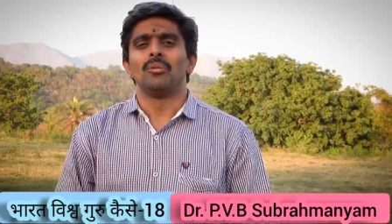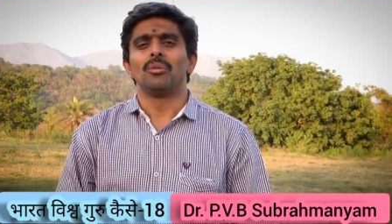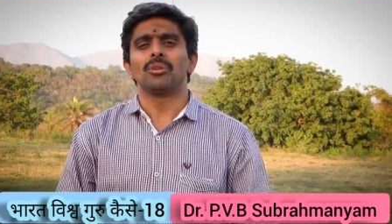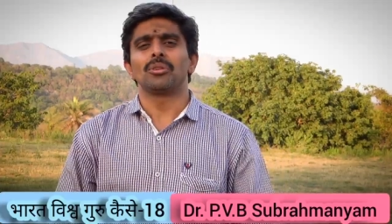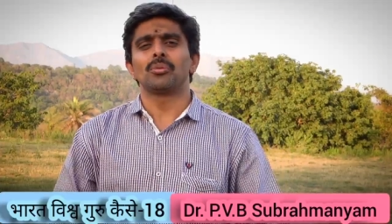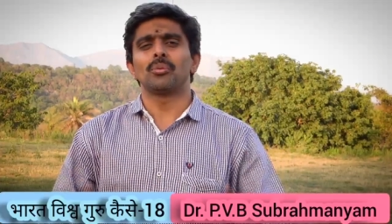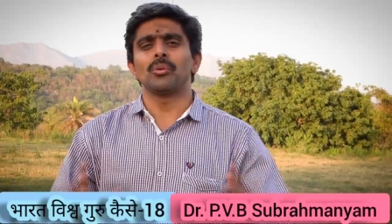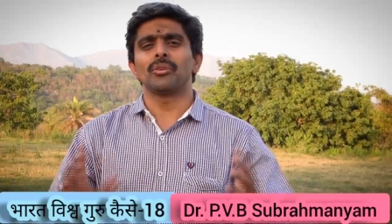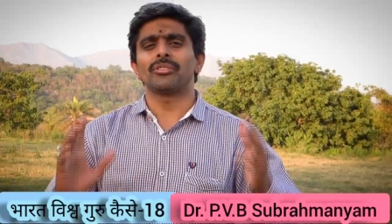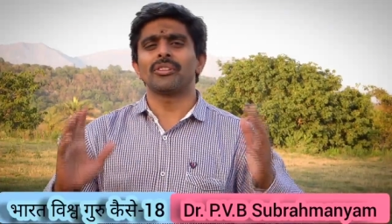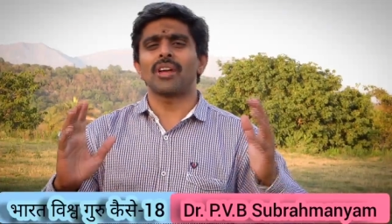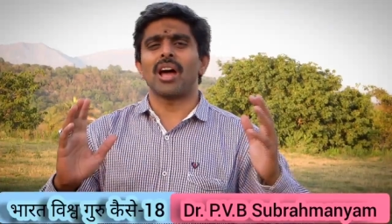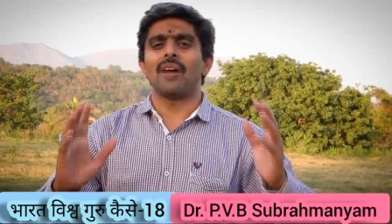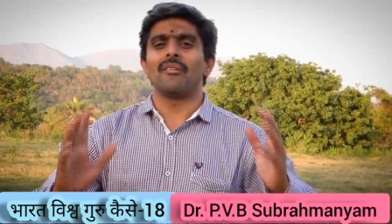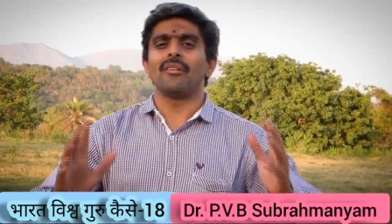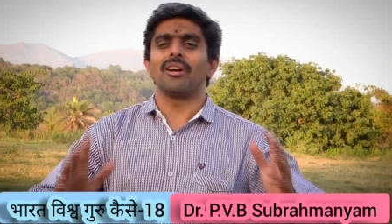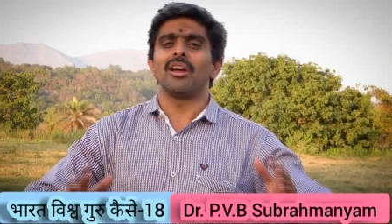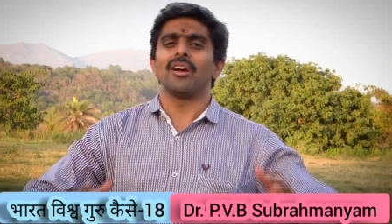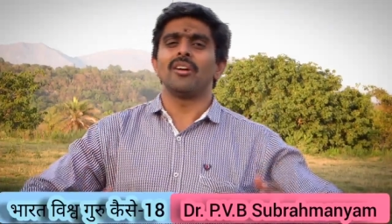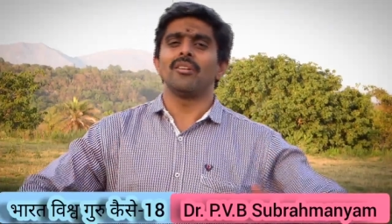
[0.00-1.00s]
उस उस
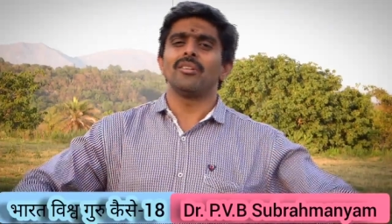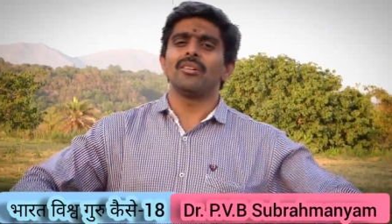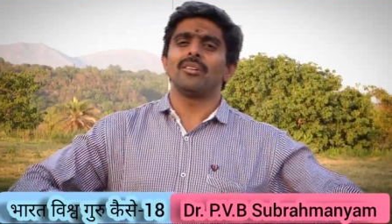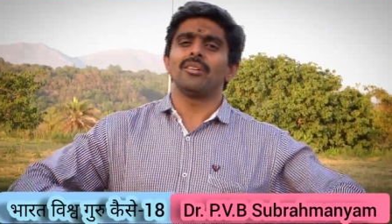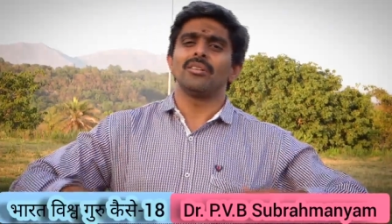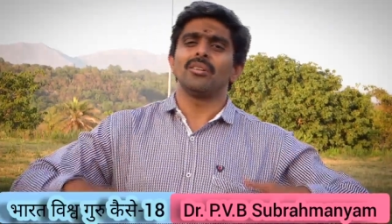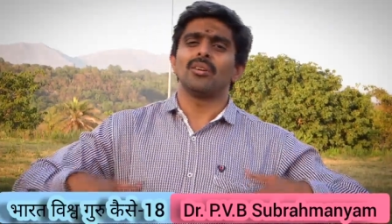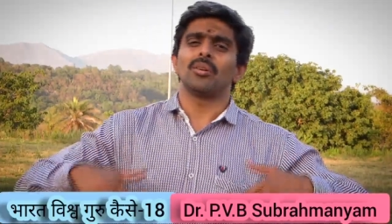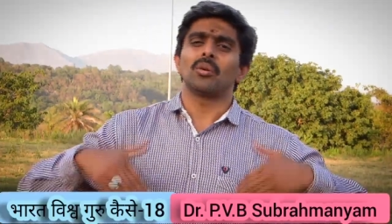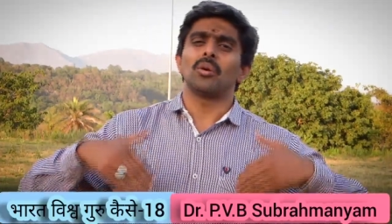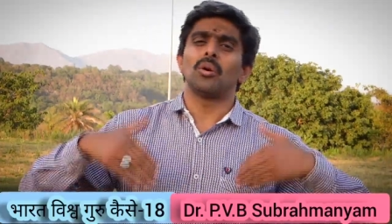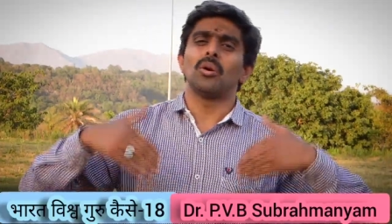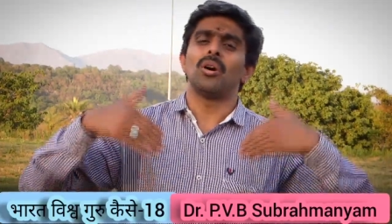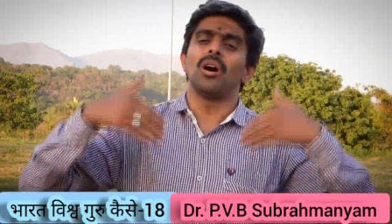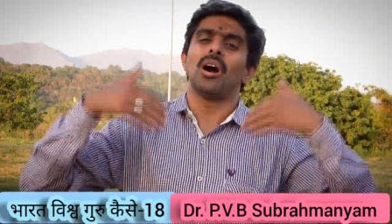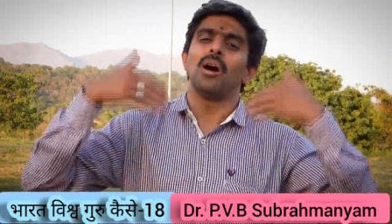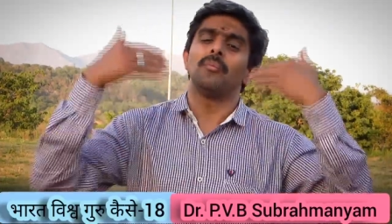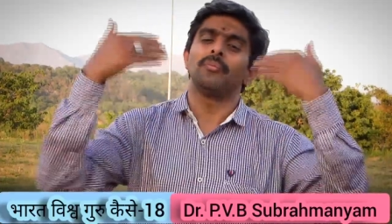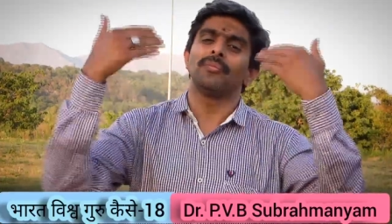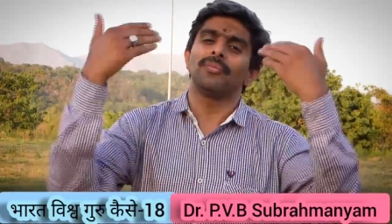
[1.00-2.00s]
अवयव को
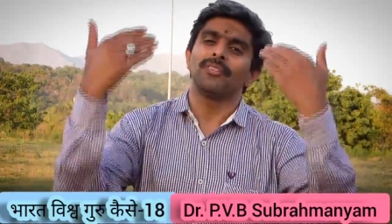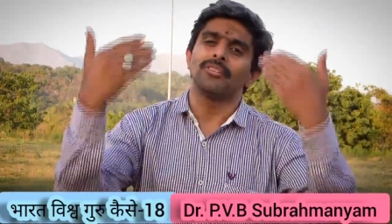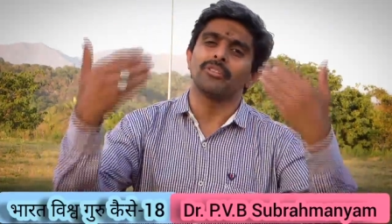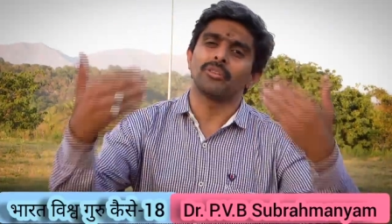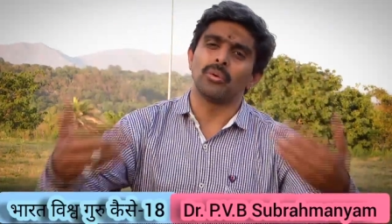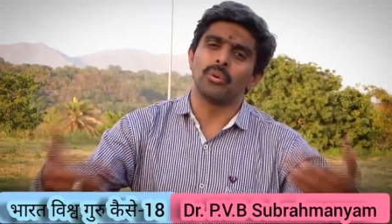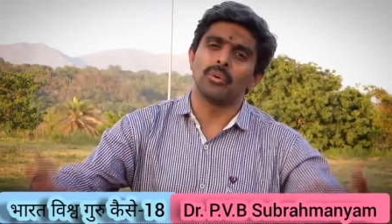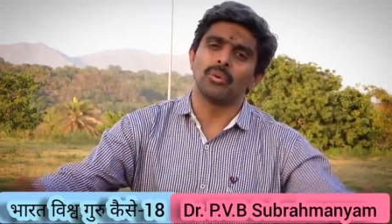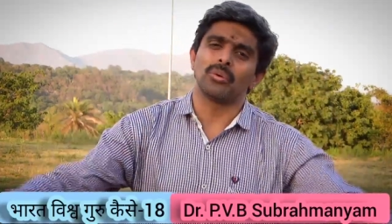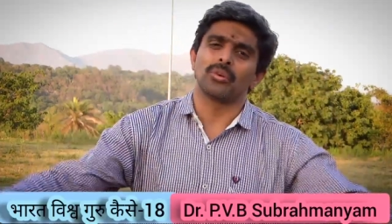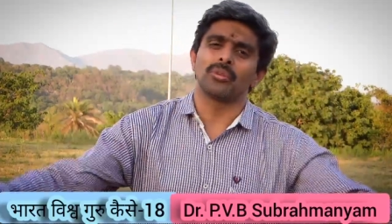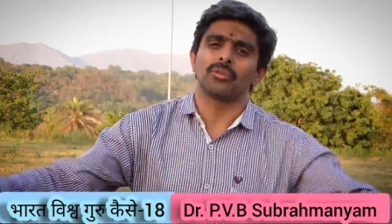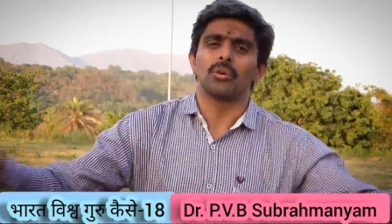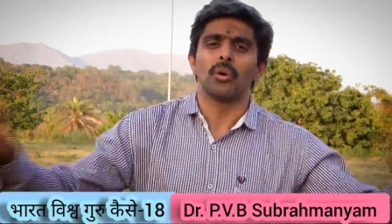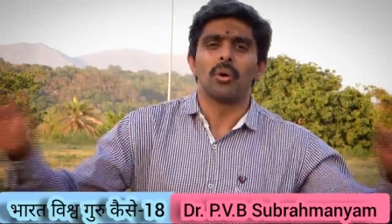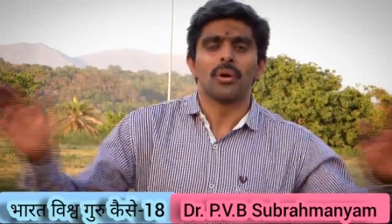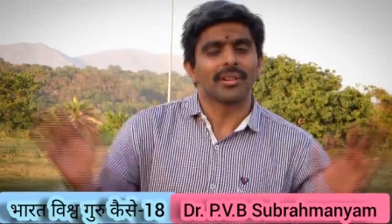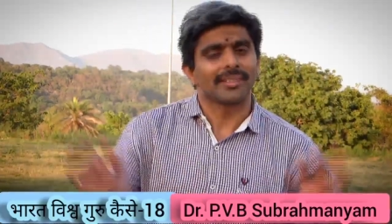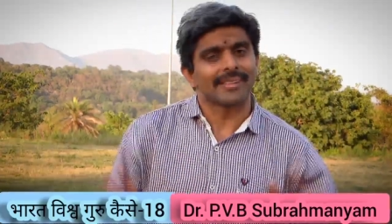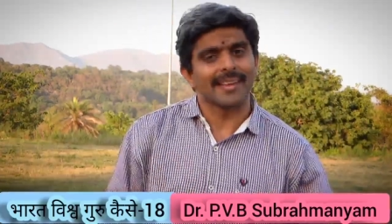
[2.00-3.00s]
हम छोड़
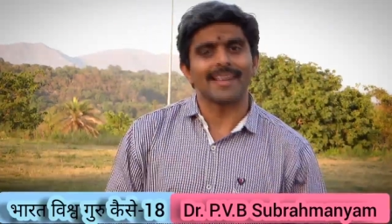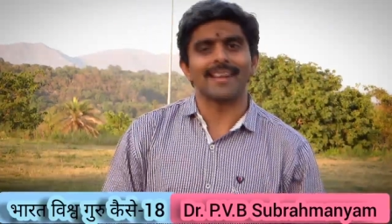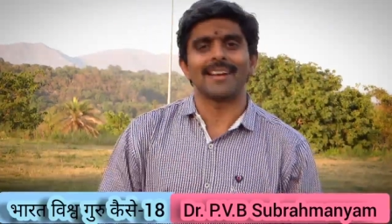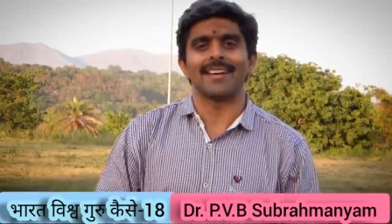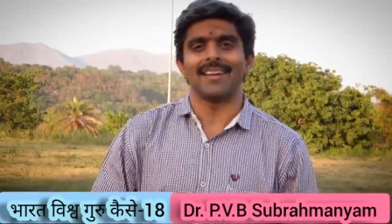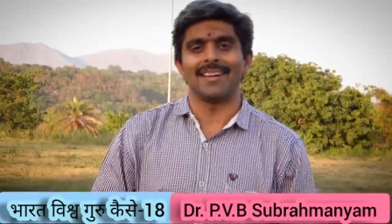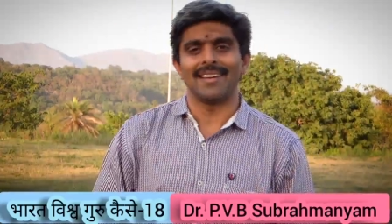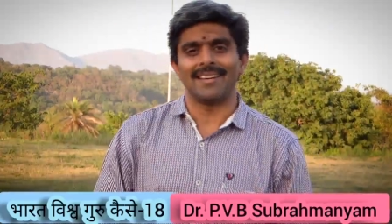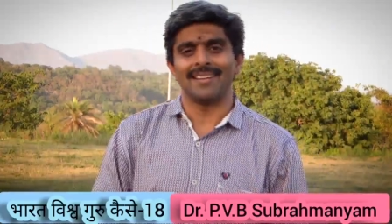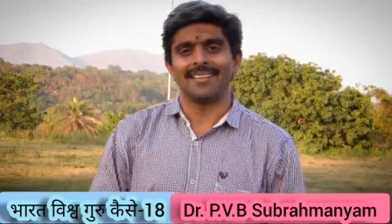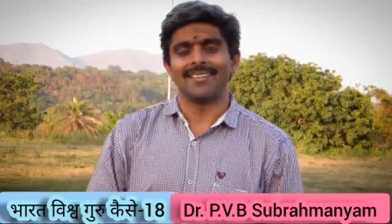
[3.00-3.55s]
छोड़ते गए